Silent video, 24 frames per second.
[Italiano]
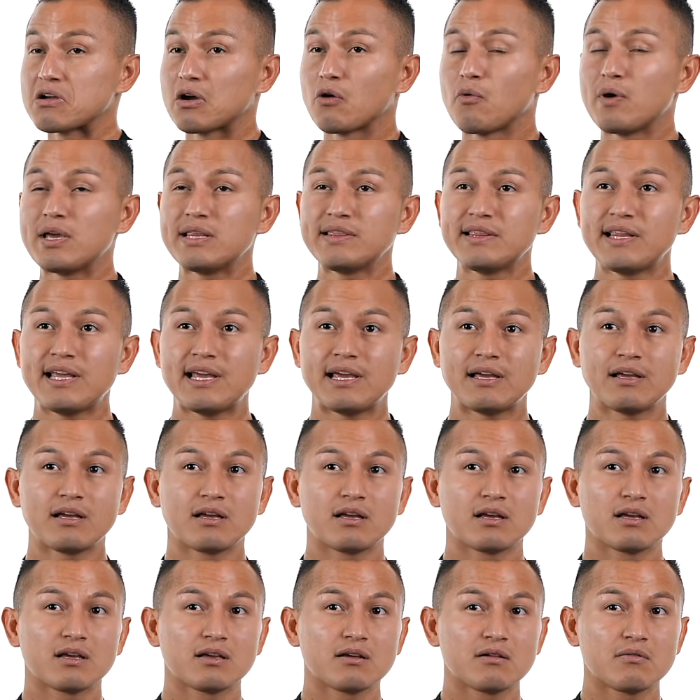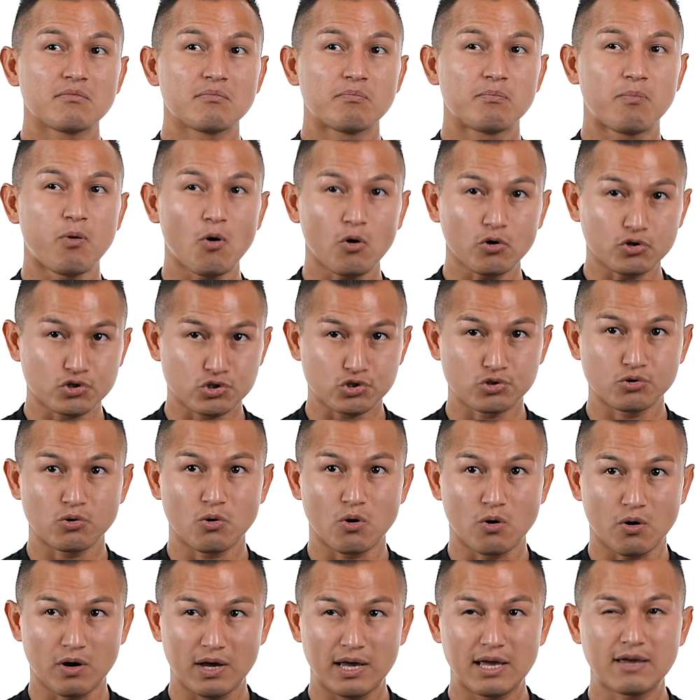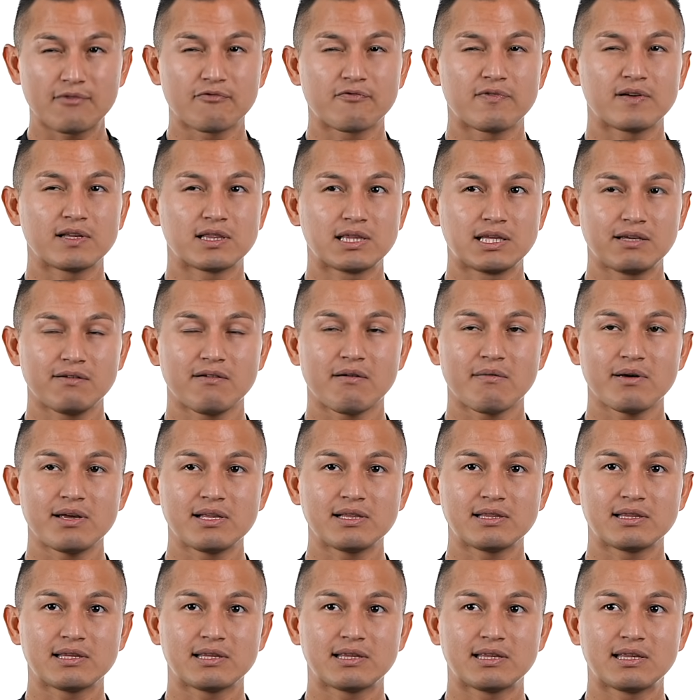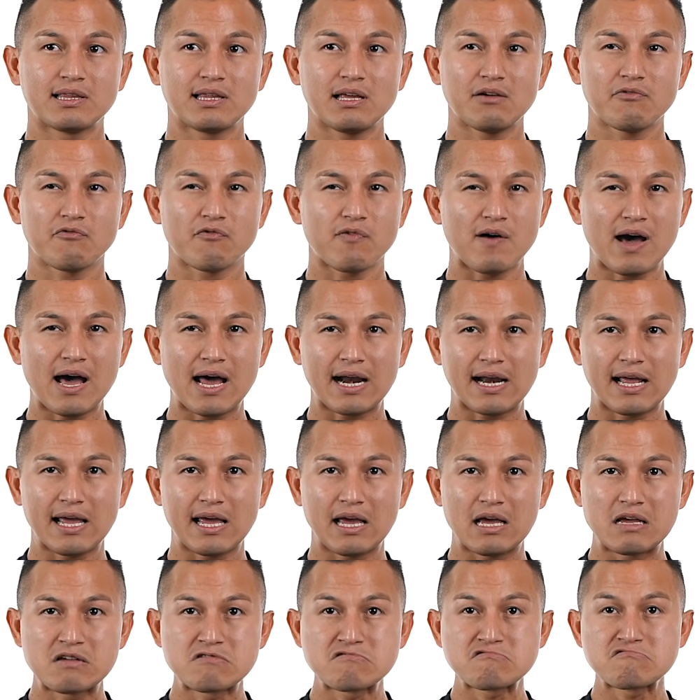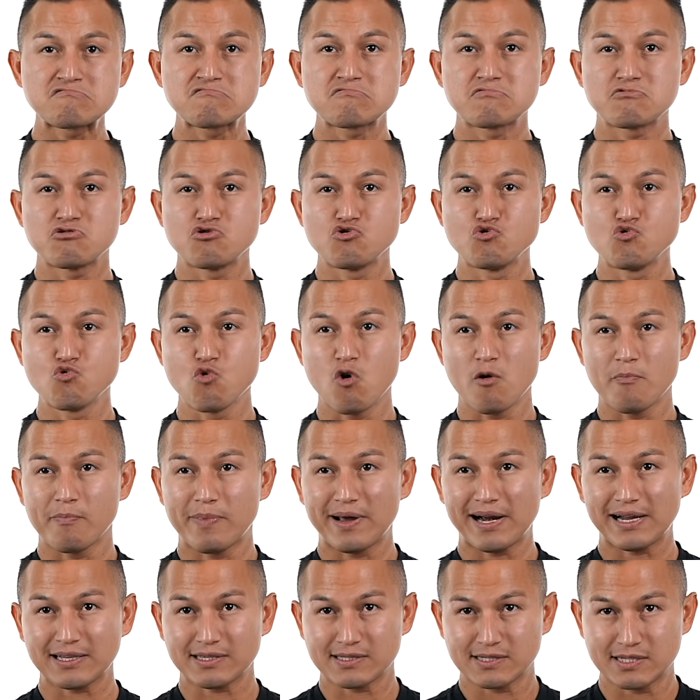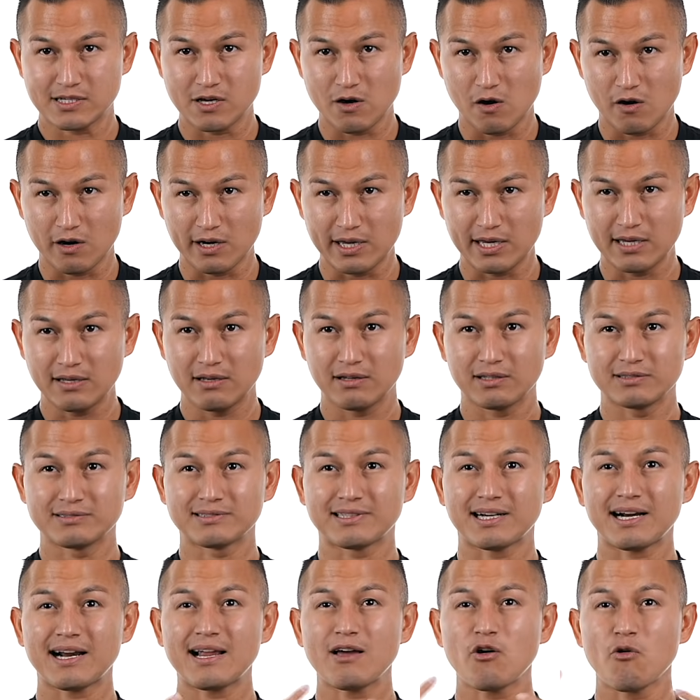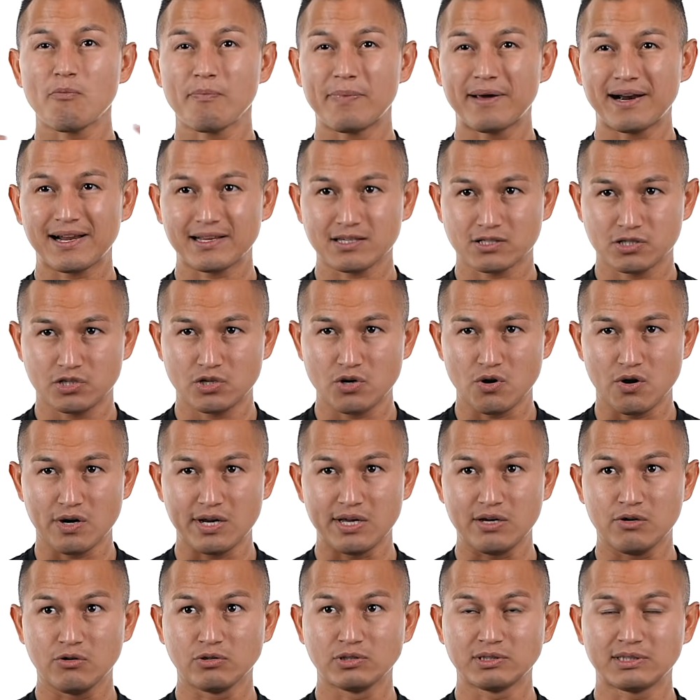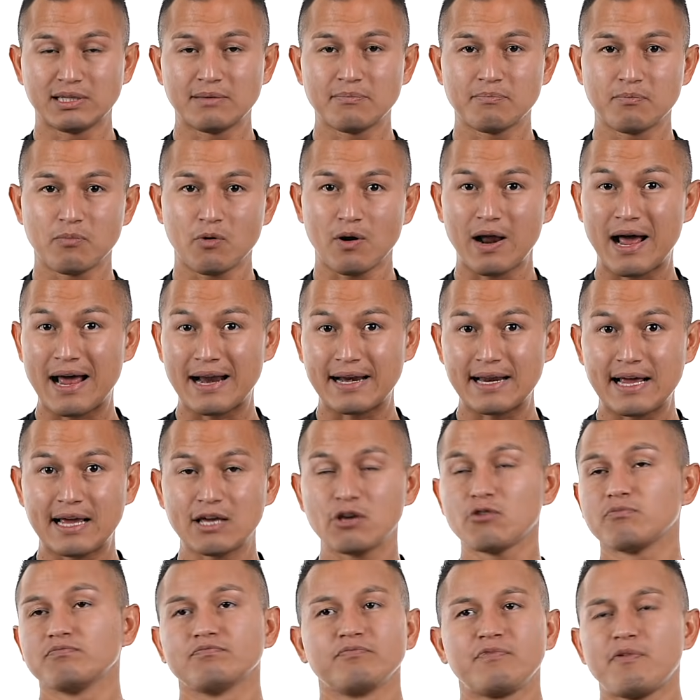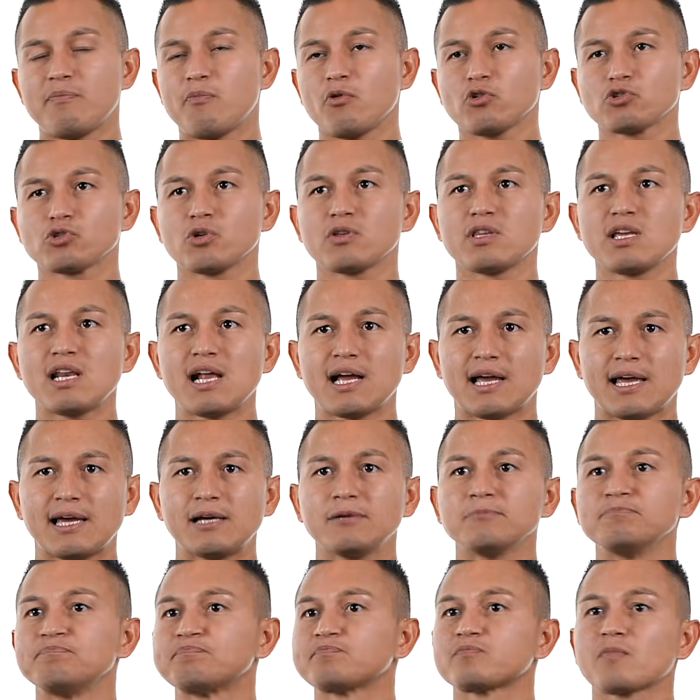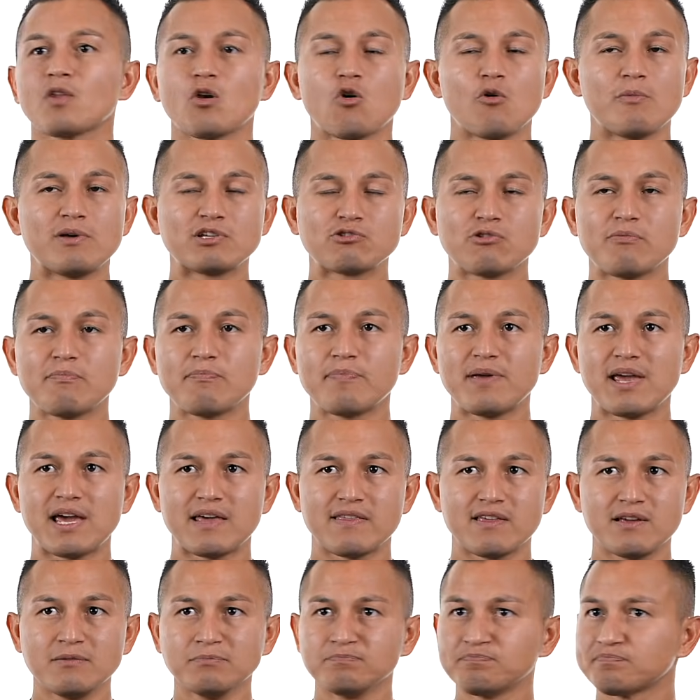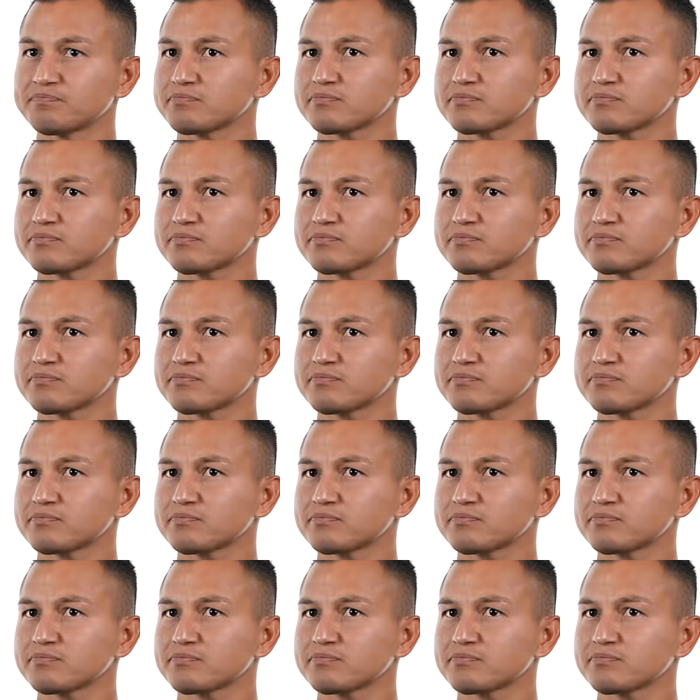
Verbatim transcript: Quindi posso effettivamente fare due operazioni, tre operazioni in contemporanea. Io vi posso dire che ho messo in piedi